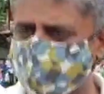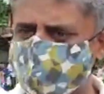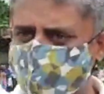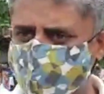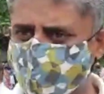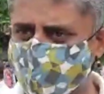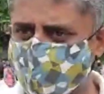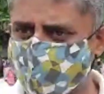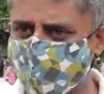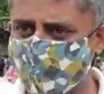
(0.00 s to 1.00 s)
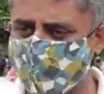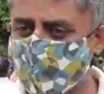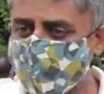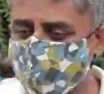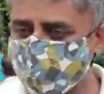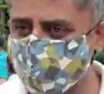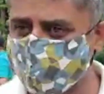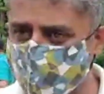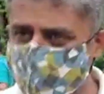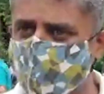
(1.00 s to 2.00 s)
से जाती रही जिसमें
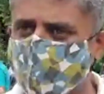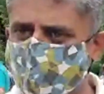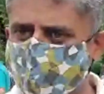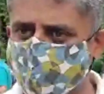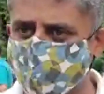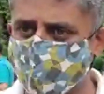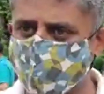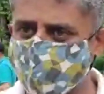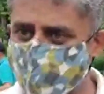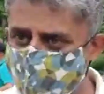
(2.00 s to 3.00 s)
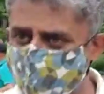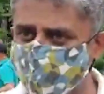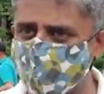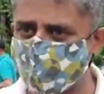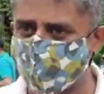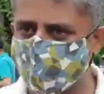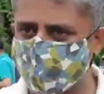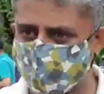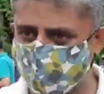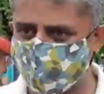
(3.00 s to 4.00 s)
कई गाड़ियाँ टूटी कई लोगों के
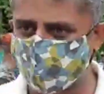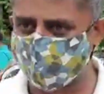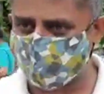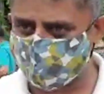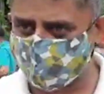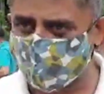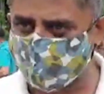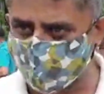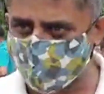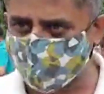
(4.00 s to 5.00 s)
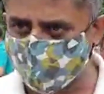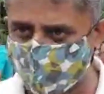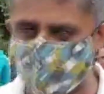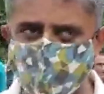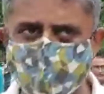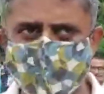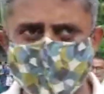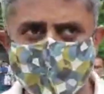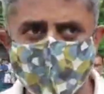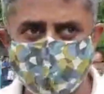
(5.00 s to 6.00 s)
कई लोगों को लगी
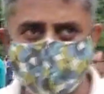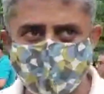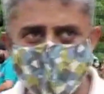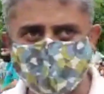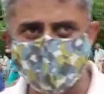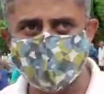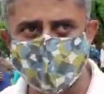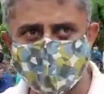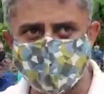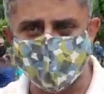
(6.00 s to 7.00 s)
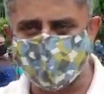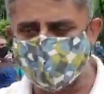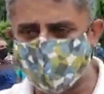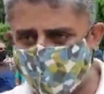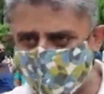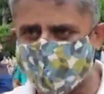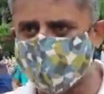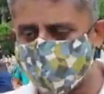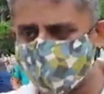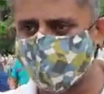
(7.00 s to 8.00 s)
उसके बावजूद अभी दो दिन पहले ये
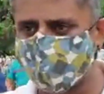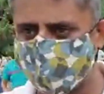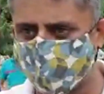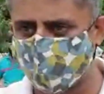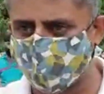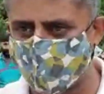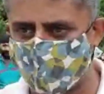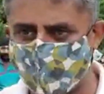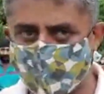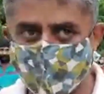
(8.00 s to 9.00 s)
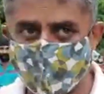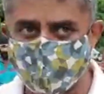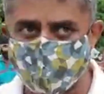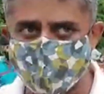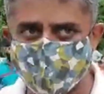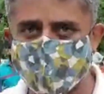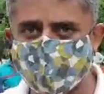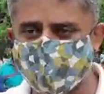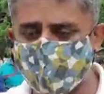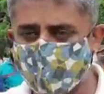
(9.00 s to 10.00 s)
फिर पुल टूटा इन्होंने रिपेयर
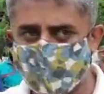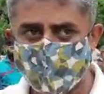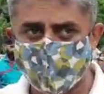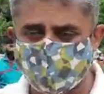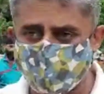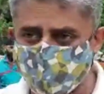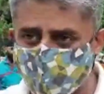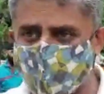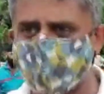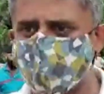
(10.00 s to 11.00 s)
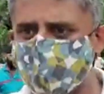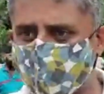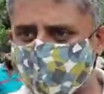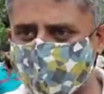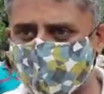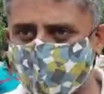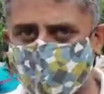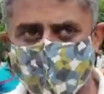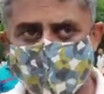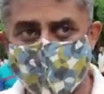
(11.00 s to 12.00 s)
किया और इसको दोबारा इन्होंने स्टार्ट कर दिया
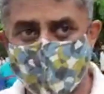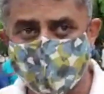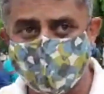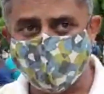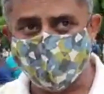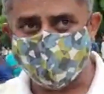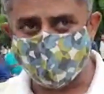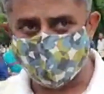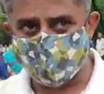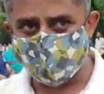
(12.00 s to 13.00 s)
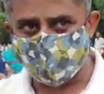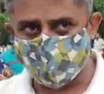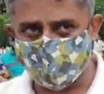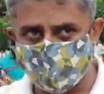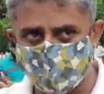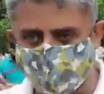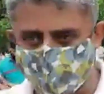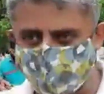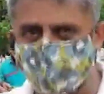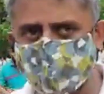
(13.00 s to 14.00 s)
ये तो कोई
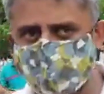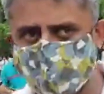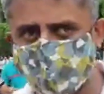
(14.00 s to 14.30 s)
किस्मत अच्छी